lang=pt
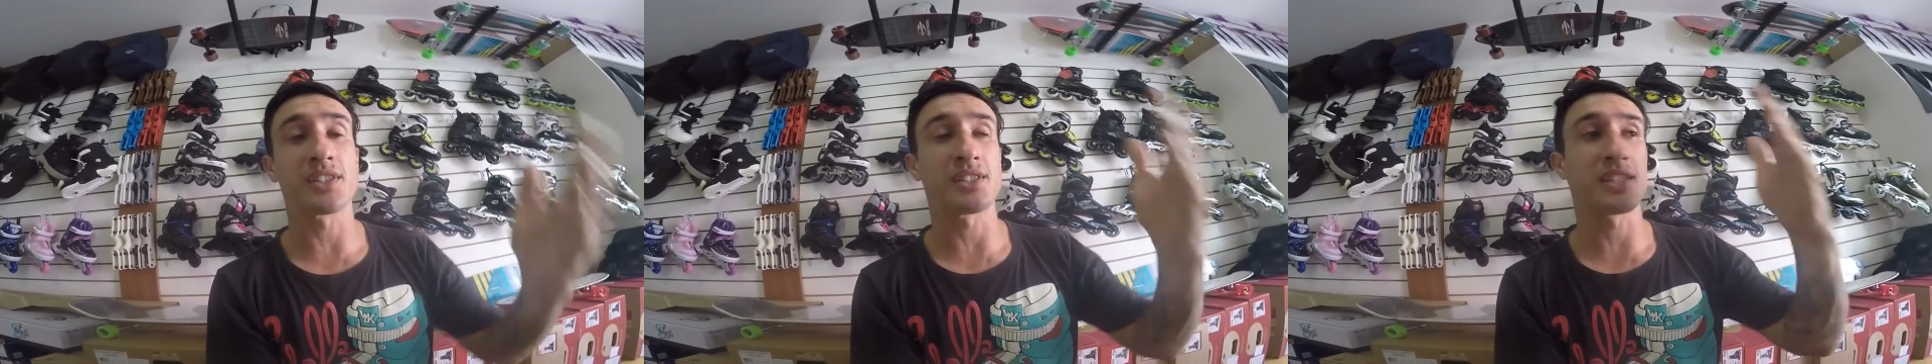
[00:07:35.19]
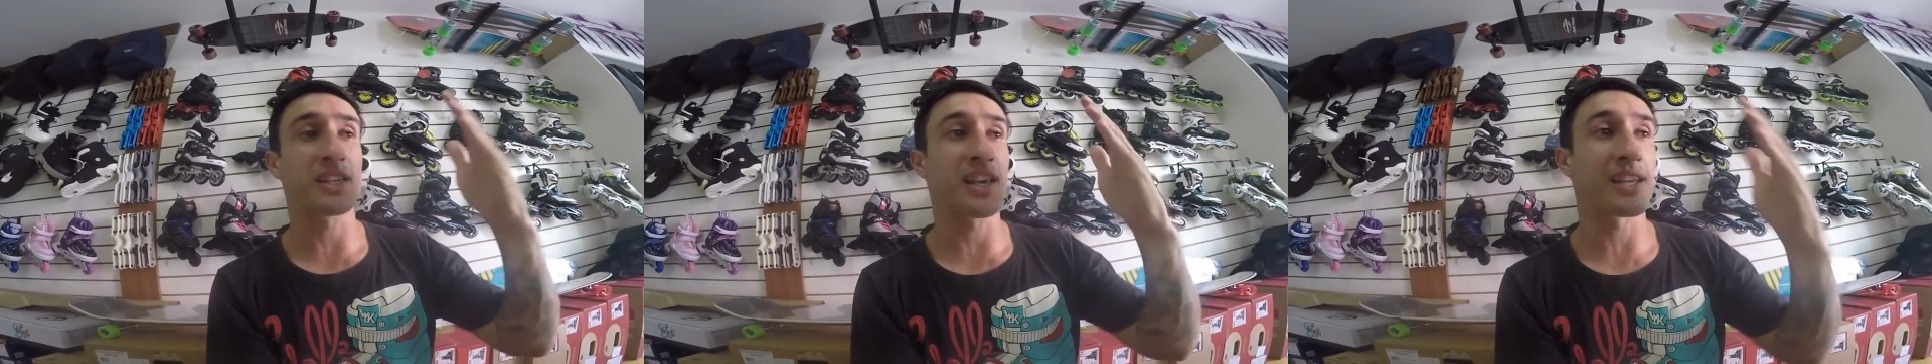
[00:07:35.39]

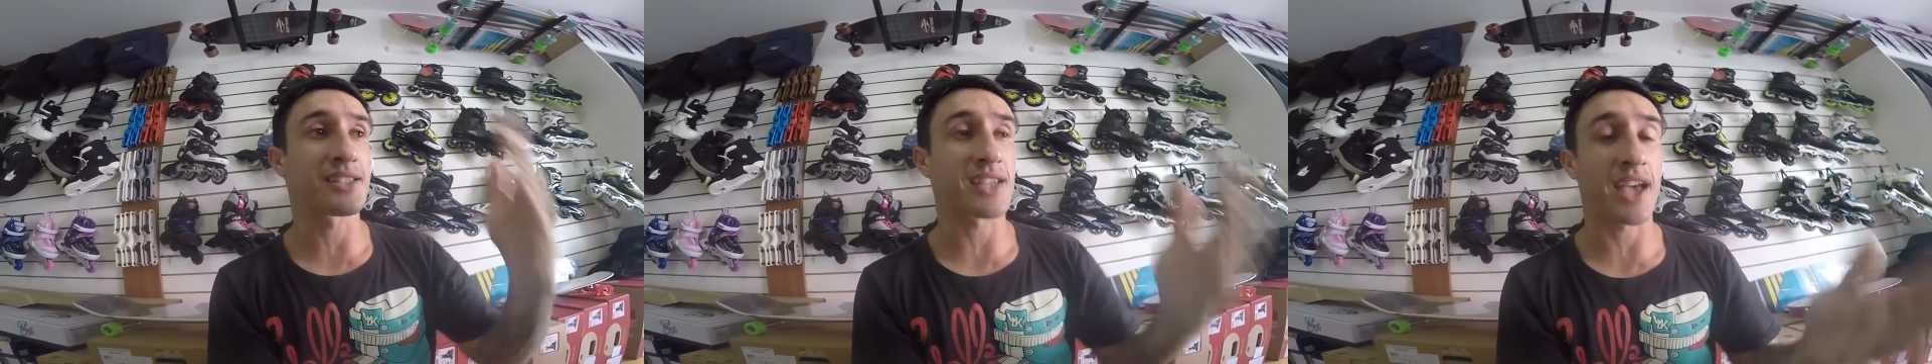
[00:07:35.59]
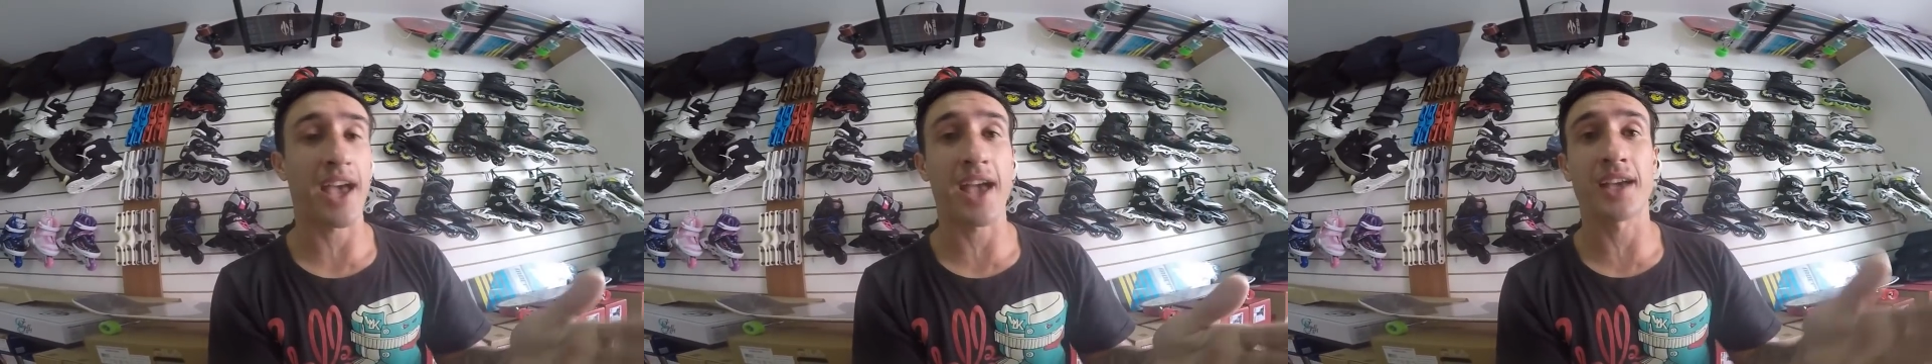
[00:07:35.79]
seguir
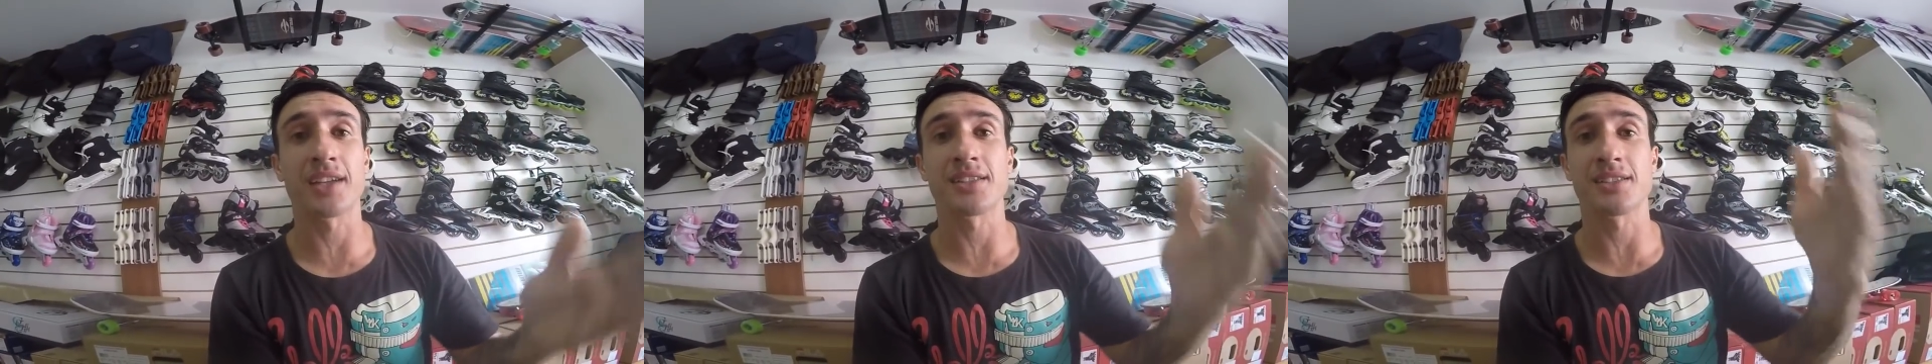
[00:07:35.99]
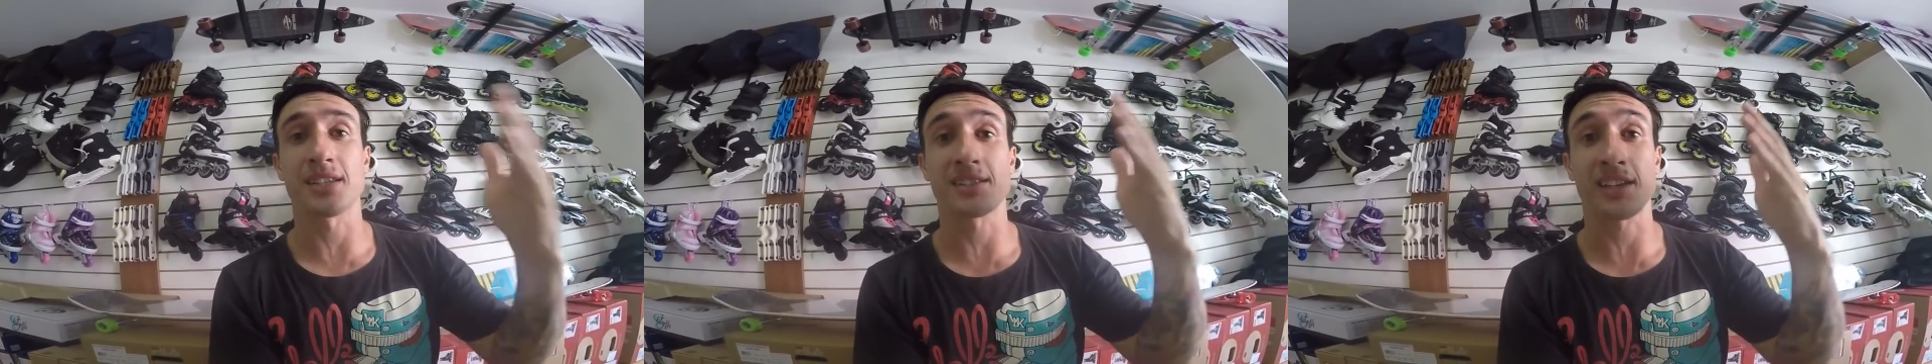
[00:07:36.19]
as
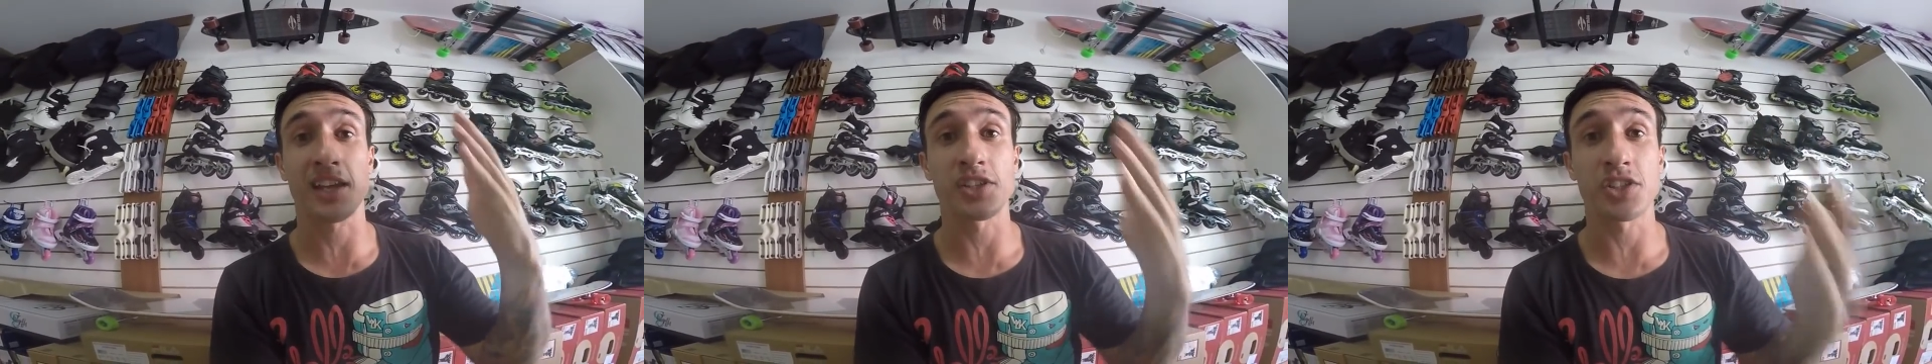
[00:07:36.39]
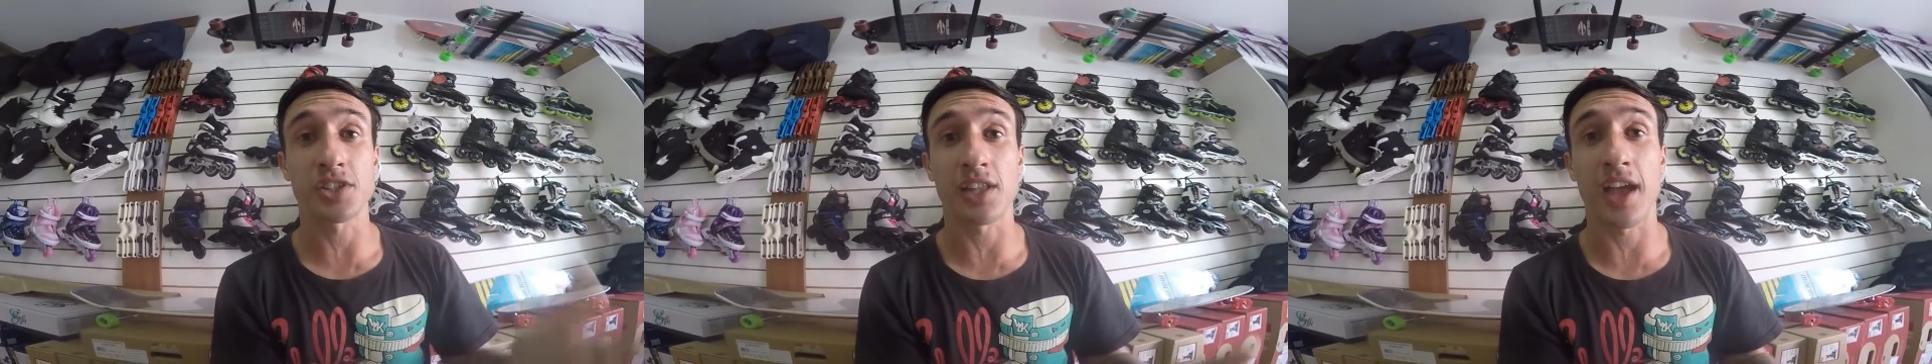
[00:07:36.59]
regras, as
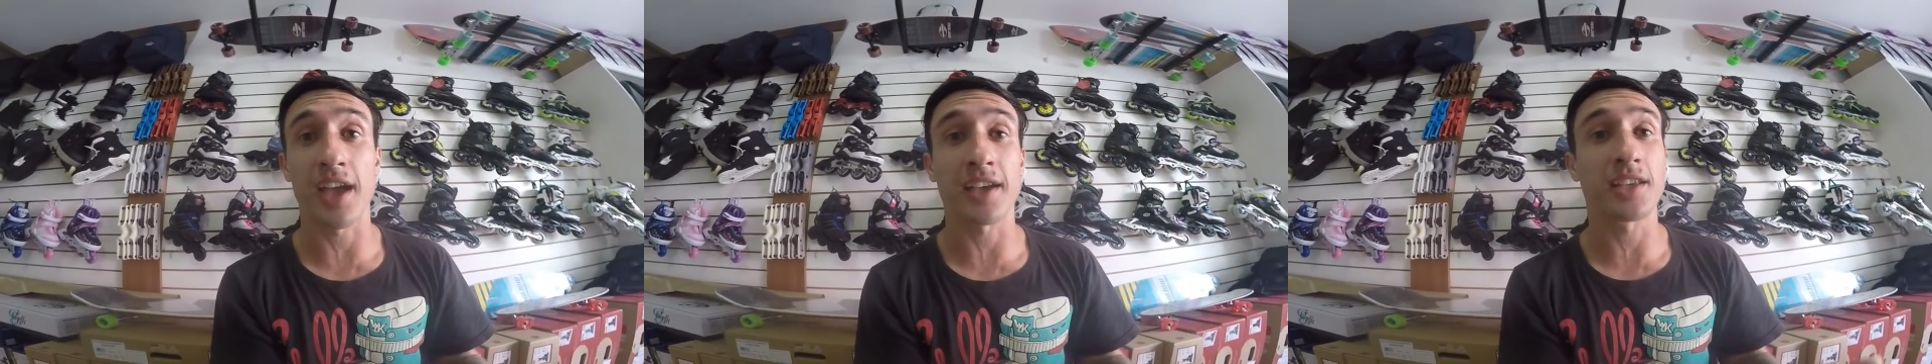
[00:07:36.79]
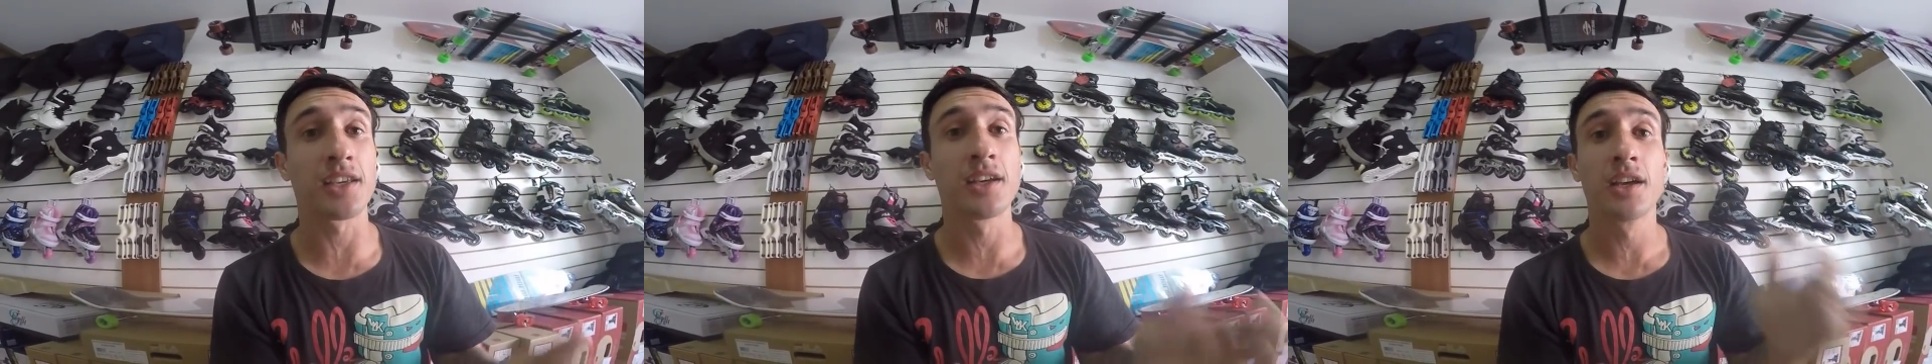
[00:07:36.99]

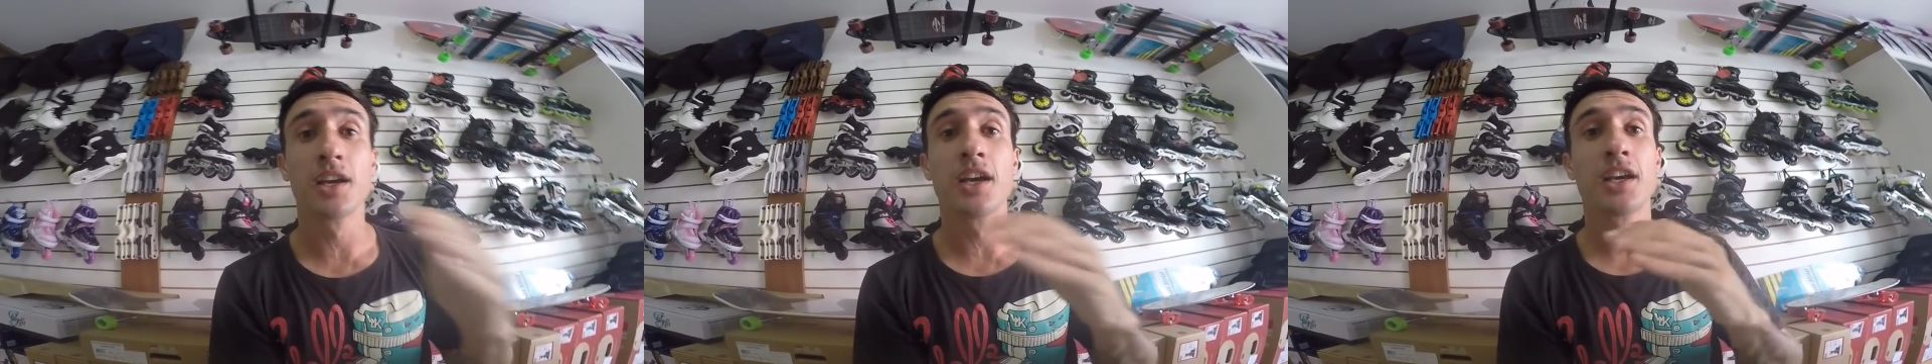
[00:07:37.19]
hashtags